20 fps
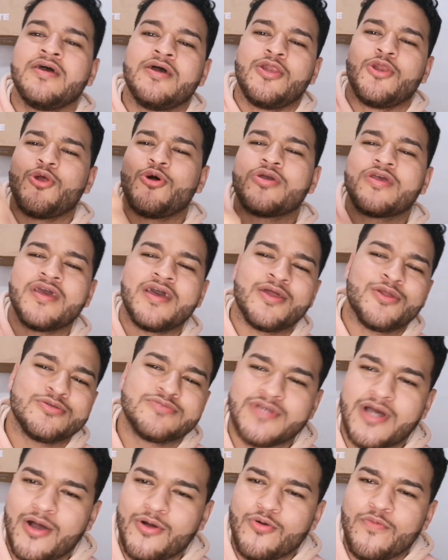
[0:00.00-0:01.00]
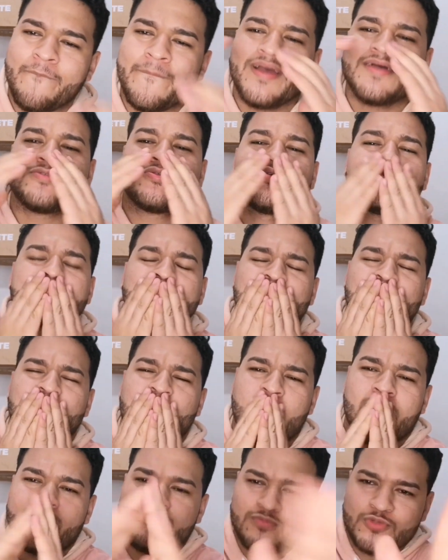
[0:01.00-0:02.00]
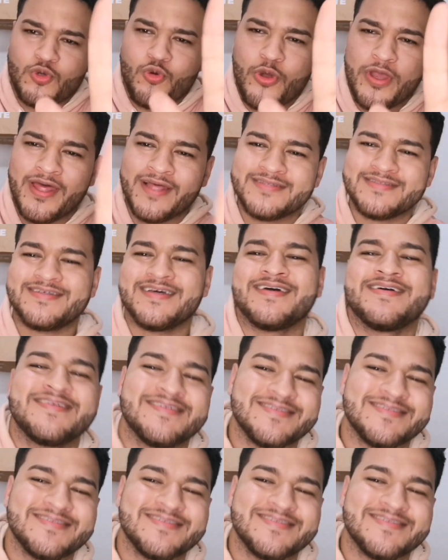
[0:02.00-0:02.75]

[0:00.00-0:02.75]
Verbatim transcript: Los quiero, chao, un beso, cuídense.